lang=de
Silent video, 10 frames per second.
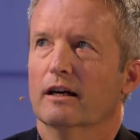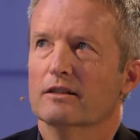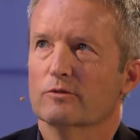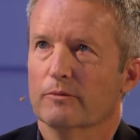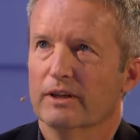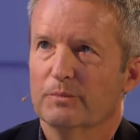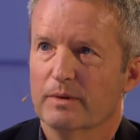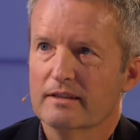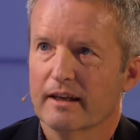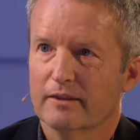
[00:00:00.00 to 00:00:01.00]
Also, ich
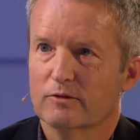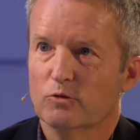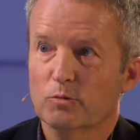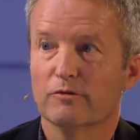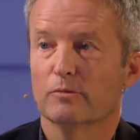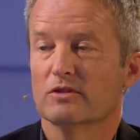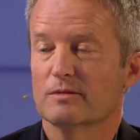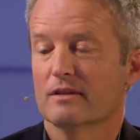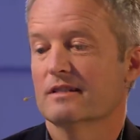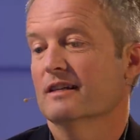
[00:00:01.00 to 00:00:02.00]
bin seit über
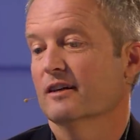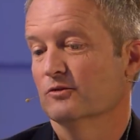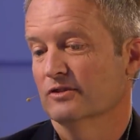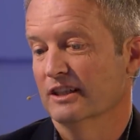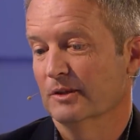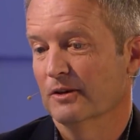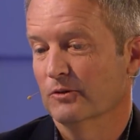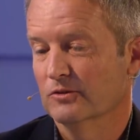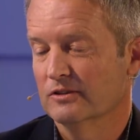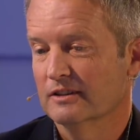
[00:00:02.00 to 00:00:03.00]
25 Jahren
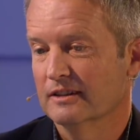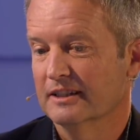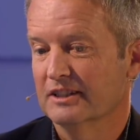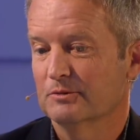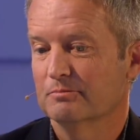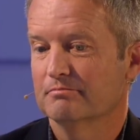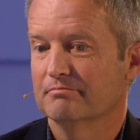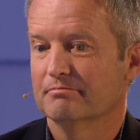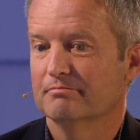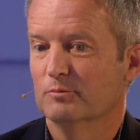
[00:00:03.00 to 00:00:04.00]
Unternehmer und äh, ich
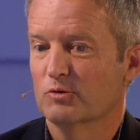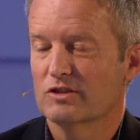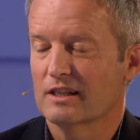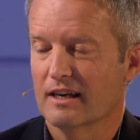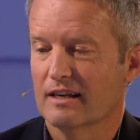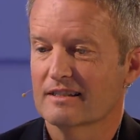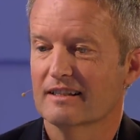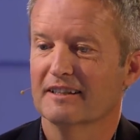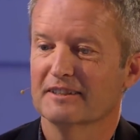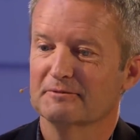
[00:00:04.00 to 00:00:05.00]
muss klar
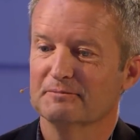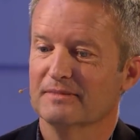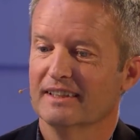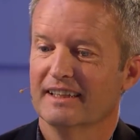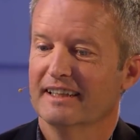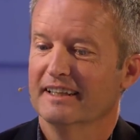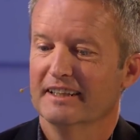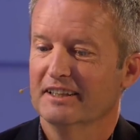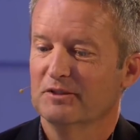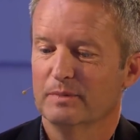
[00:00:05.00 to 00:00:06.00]
sagen,
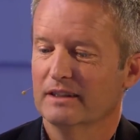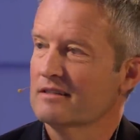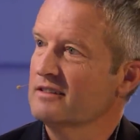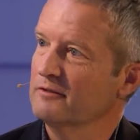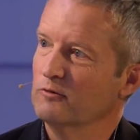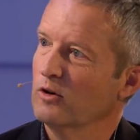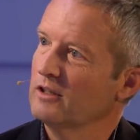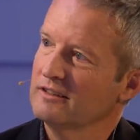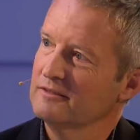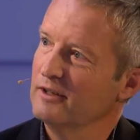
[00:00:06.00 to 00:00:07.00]
ich bin das
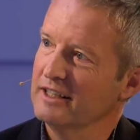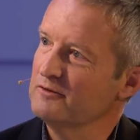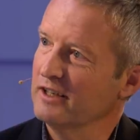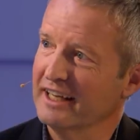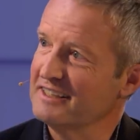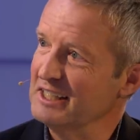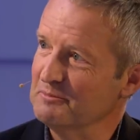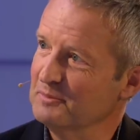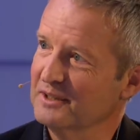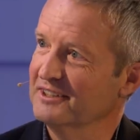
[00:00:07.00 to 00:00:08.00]
geworden, weil ich
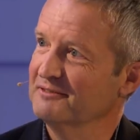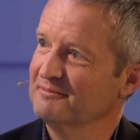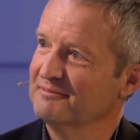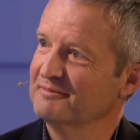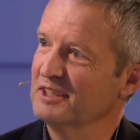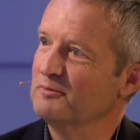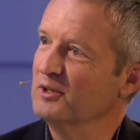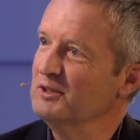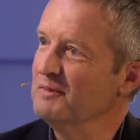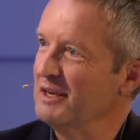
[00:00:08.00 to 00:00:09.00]
freiheitsliebend bin. Ich
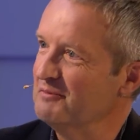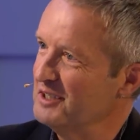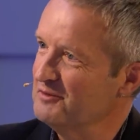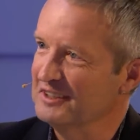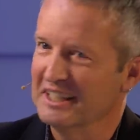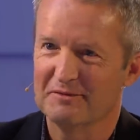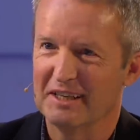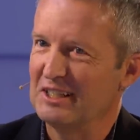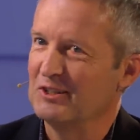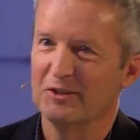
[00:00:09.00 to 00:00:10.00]
wollte mir eben nicht von
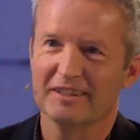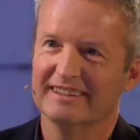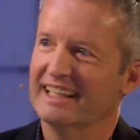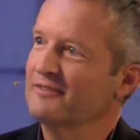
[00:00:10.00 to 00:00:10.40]
irgendwelchen Leuten